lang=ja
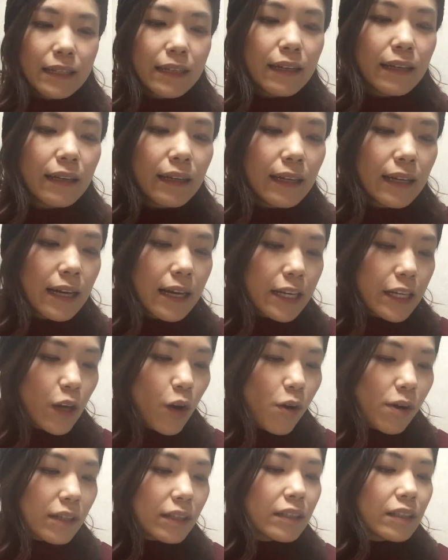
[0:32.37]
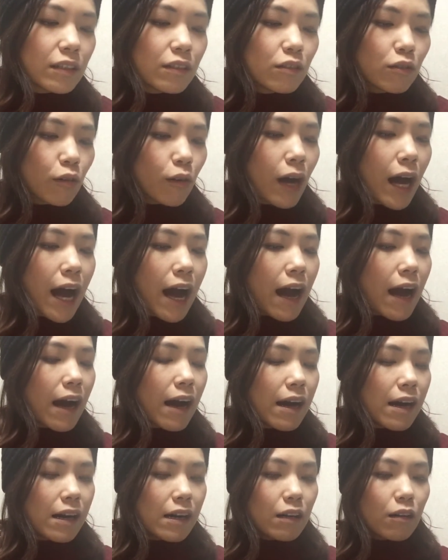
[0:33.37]
す用意するのが
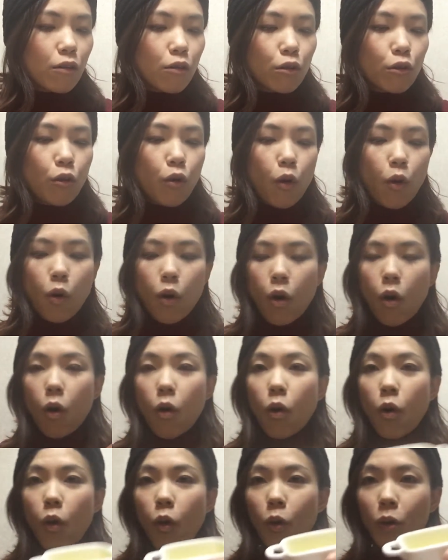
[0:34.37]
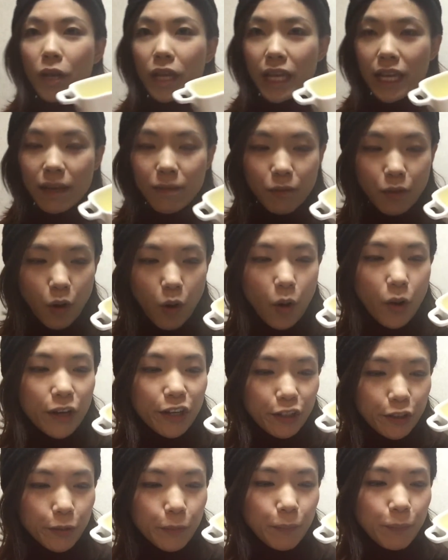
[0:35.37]
この
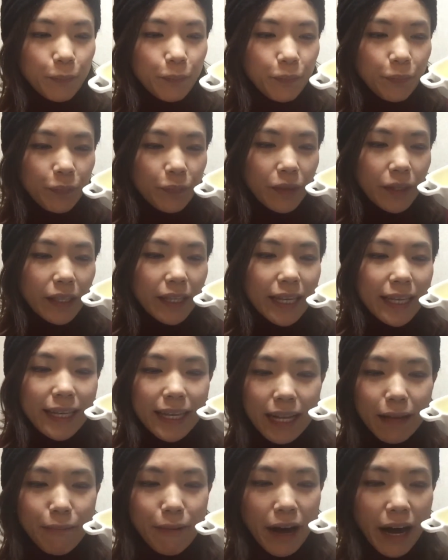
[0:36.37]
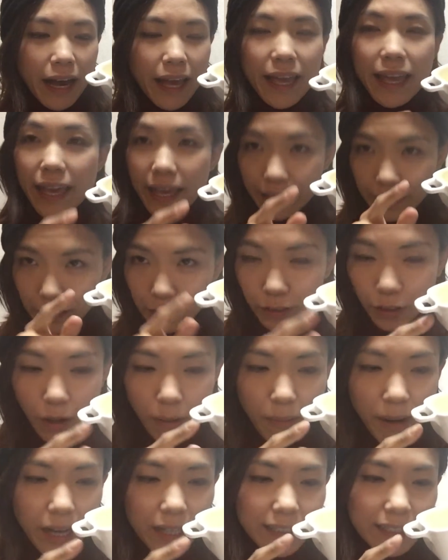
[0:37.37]
オリーブオイルできれば
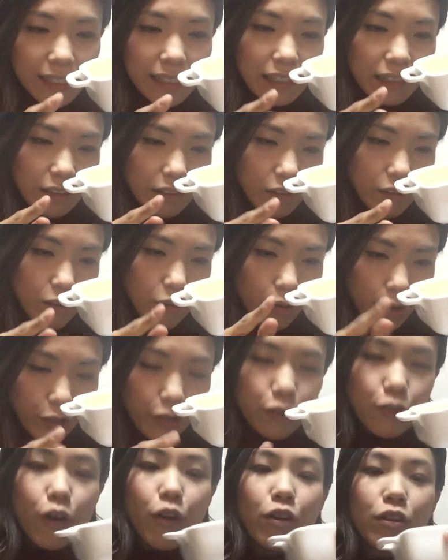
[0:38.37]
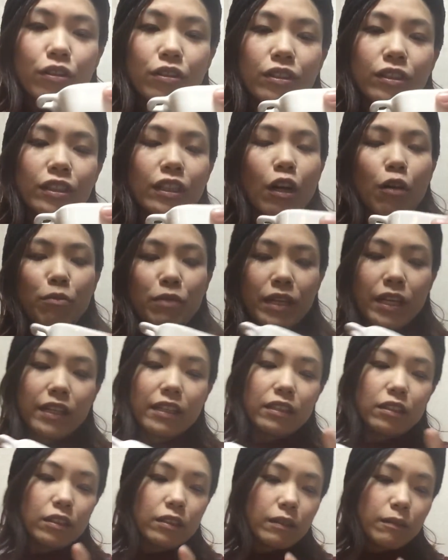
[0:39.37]
エクストラバージンオイルを使うみたい
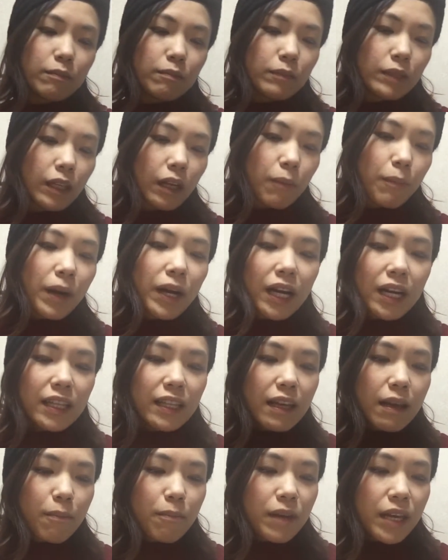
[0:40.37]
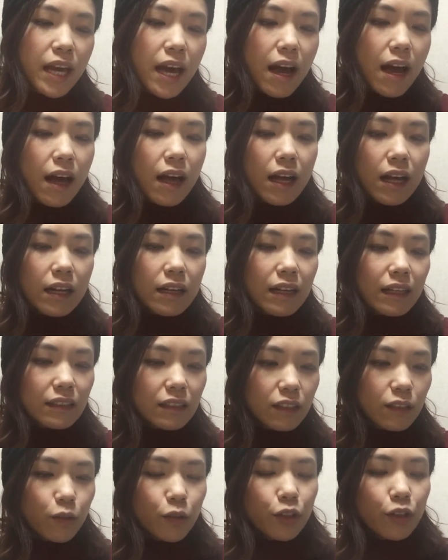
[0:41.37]
ですなんかマカデミア
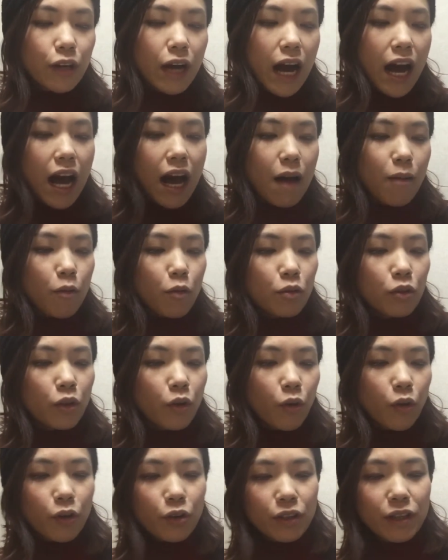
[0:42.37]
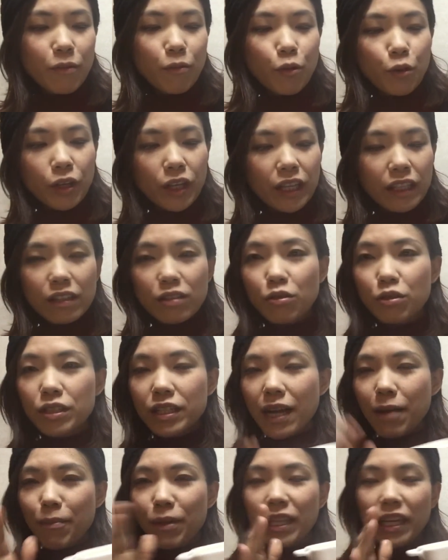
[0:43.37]
ナッツオイルやアーモンドオイルでも OK でそっ
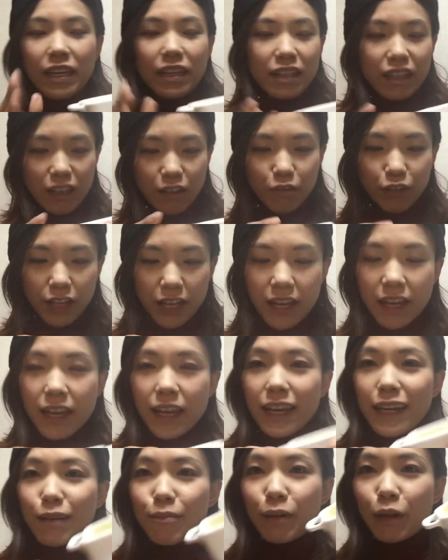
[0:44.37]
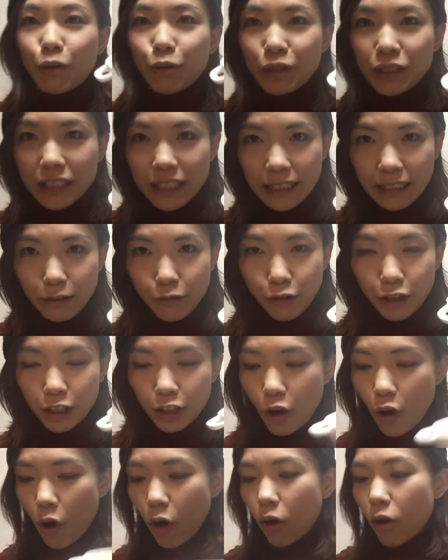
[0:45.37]
ちあんまないっていうね、まあ、こっちこれ
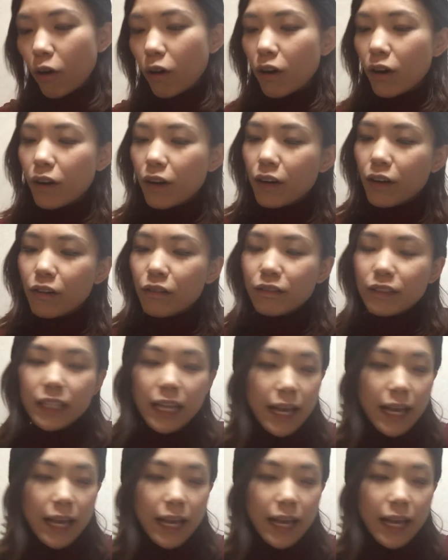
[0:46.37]
とほん